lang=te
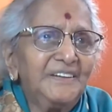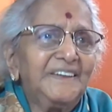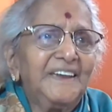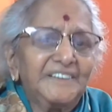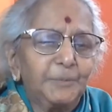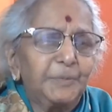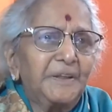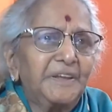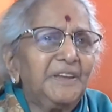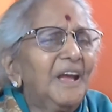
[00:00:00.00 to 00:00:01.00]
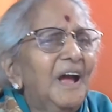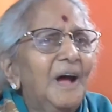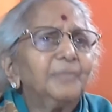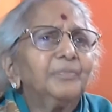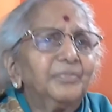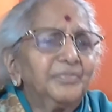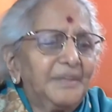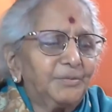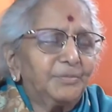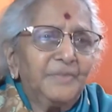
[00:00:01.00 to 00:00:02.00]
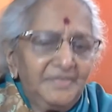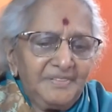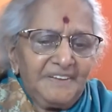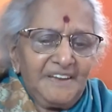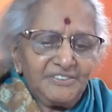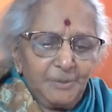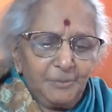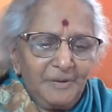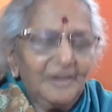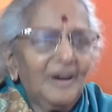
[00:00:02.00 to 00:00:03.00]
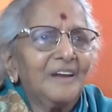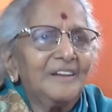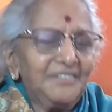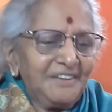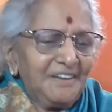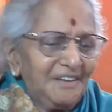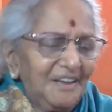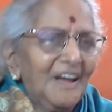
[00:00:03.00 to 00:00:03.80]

దిగేటప్పటికి అందరం దిగేశాం కాళ్ళు దిగి